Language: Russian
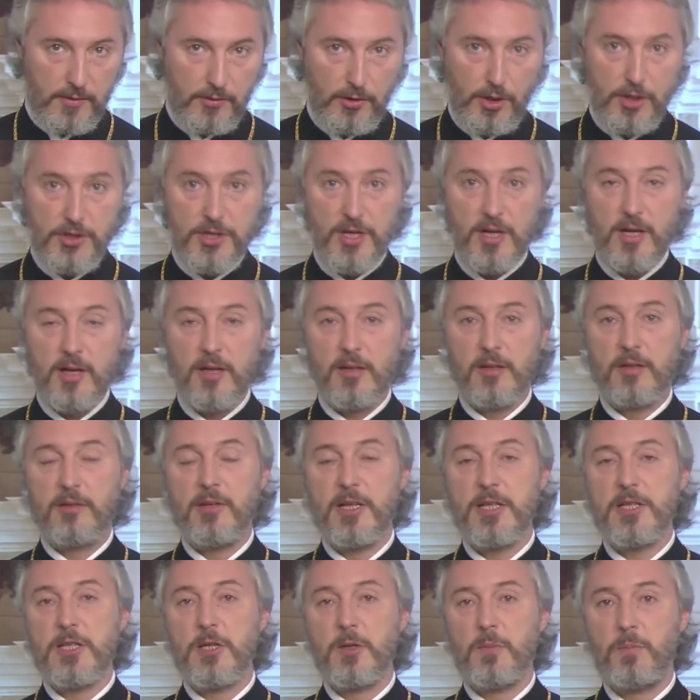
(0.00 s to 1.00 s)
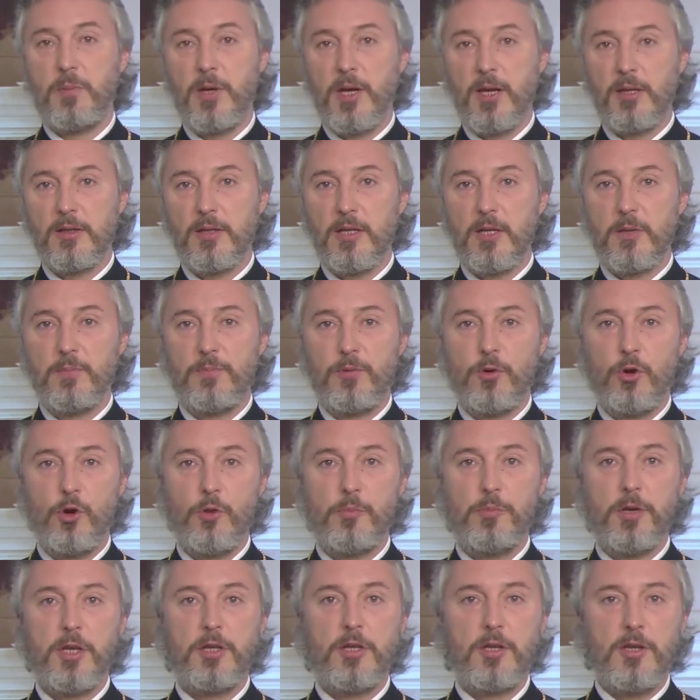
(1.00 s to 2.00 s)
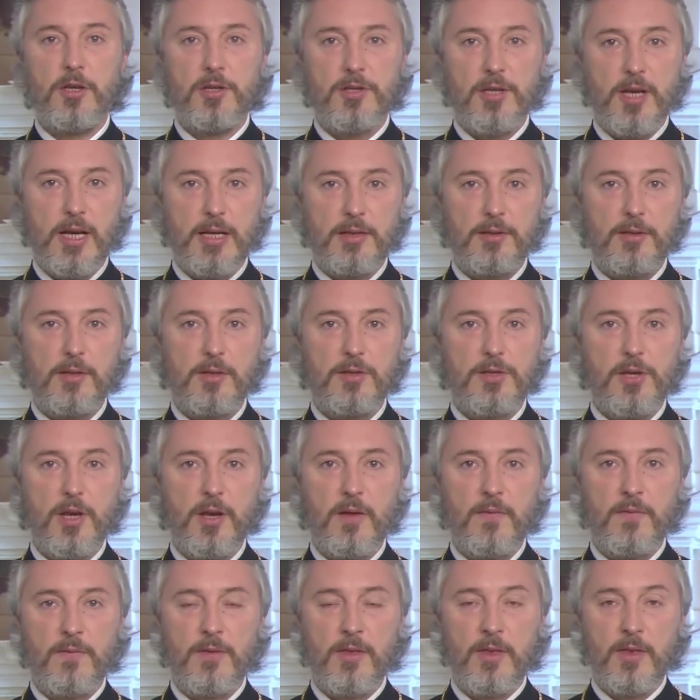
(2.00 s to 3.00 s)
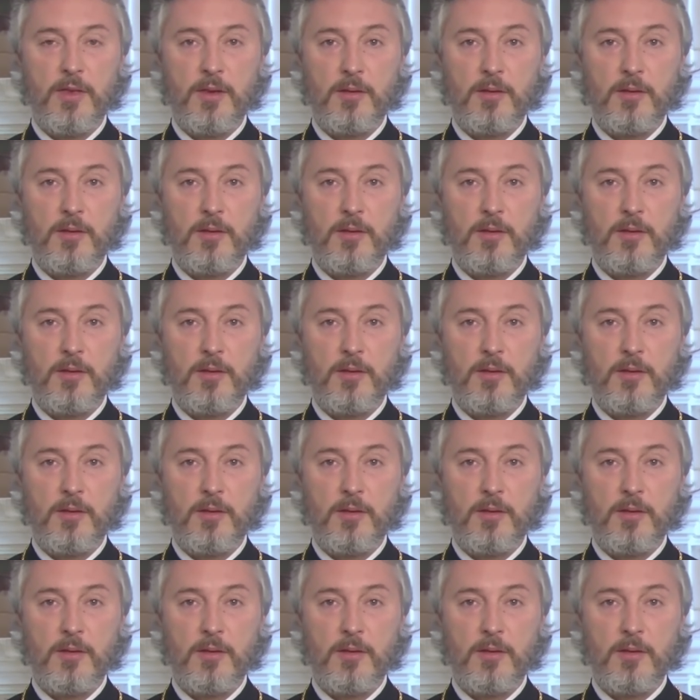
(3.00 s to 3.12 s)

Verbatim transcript: неделя 25 по Пятидесятнице,